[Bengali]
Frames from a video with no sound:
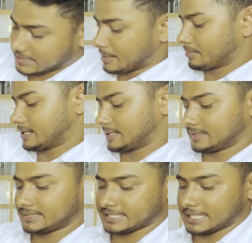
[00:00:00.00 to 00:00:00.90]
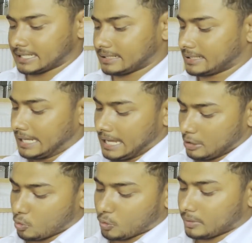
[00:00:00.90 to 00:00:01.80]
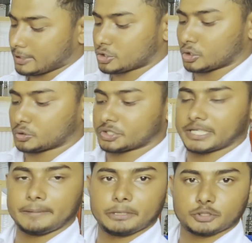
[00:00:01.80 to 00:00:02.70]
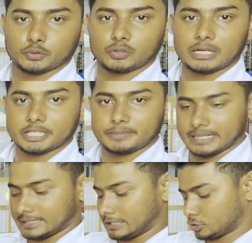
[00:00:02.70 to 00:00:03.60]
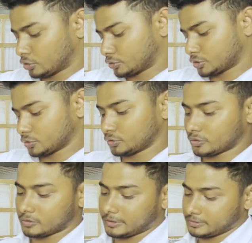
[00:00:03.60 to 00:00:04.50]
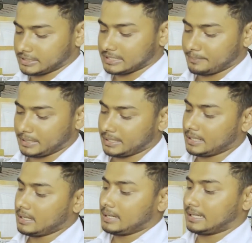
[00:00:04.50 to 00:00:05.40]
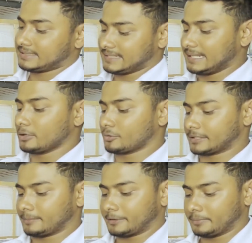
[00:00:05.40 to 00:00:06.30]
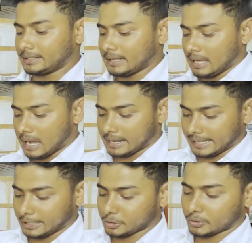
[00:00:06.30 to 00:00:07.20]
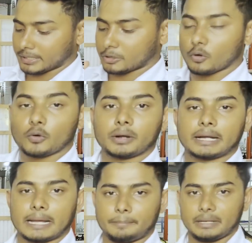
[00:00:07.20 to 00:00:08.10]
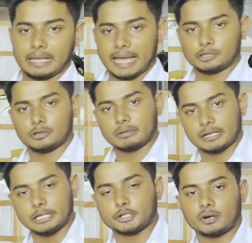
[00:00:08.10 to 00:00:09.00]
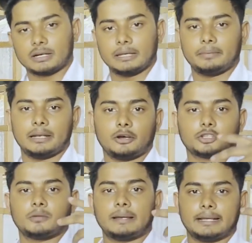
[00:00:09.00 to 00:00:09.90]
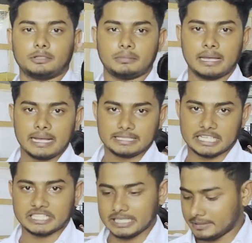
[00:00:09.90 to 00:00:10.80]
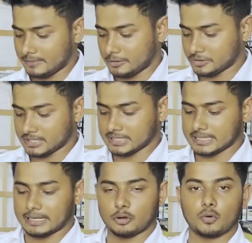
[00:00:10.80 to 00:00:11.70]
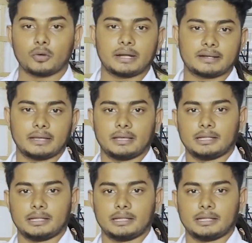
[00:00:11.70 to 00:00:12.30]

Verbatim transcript: যে চামড়াটা আছে সেটা নাই কোকোনেট যত শেপে সুন্দর আসবে এটা দিয়ে তত সুন্দর করে হচ্ছে যে আপনি সিলিং করতে পারবেন আর এই ধরনের কোকোনেট আপনি একদম কৃষক লেভেলে অথবা একদম চাষি লেভেল হচ্ছে যে যারা কোকোনেট